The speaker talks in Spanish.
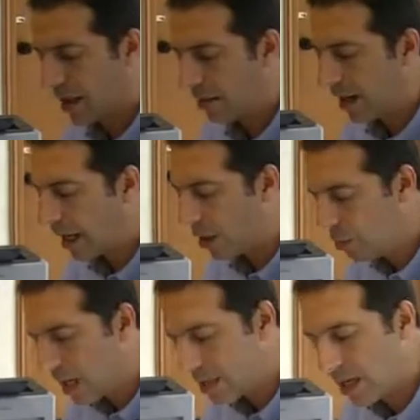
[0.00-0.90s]

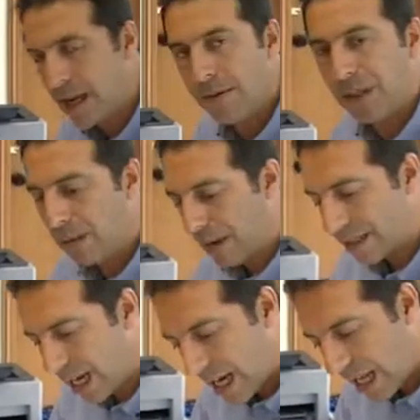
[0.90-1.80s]
cabalgaduras y
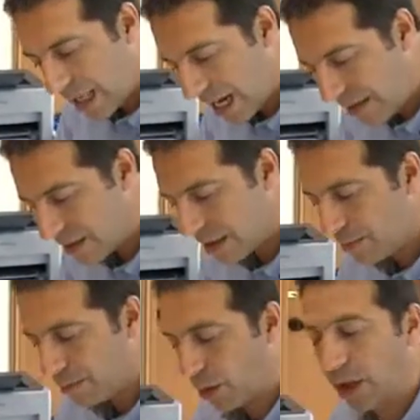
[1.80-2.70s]
pasar adelante
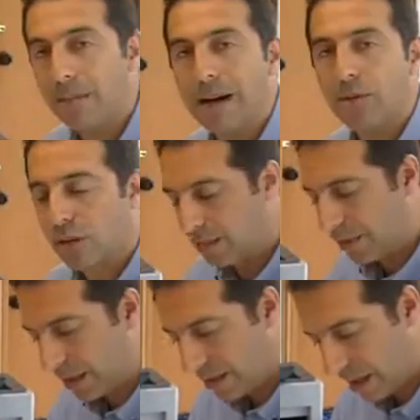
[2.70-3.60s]
porque vamos de
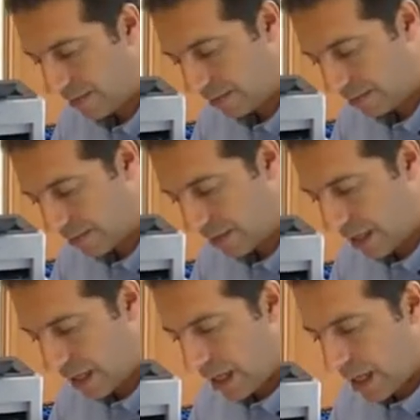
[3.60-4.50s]
prisa.
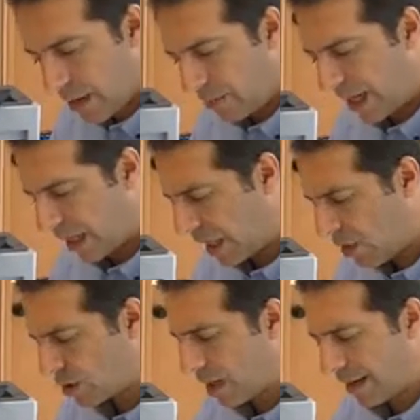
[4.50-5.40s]

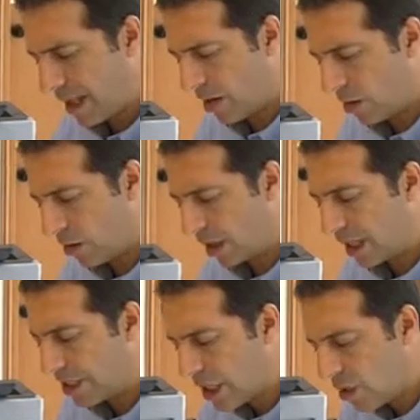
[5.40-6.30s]
Pareceos, caballero,
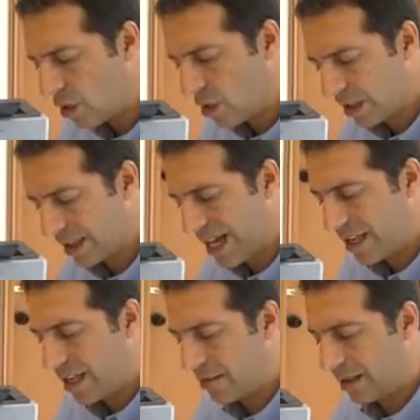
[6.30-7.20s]
que tengo yo
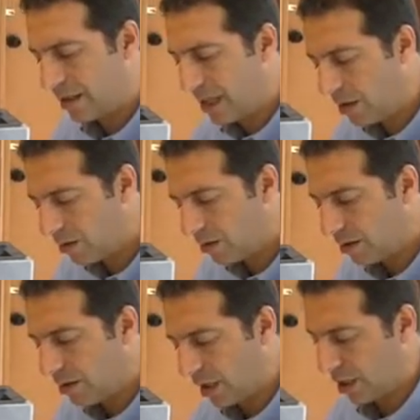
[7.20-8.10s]
talle de ventero,
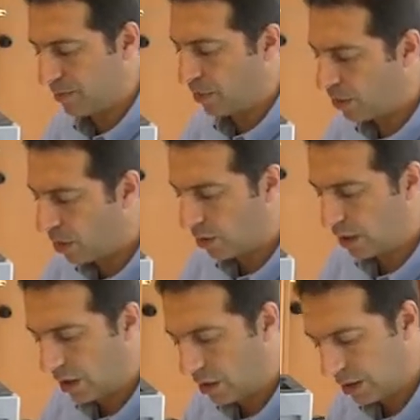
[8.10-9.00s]
respondió don
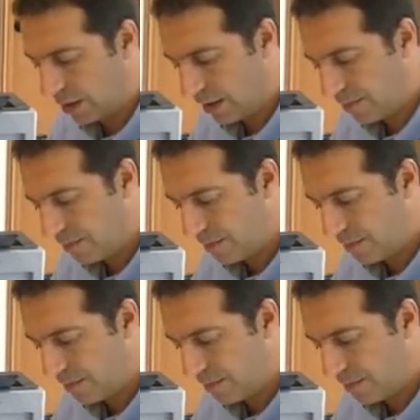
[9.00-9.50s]
Quijote.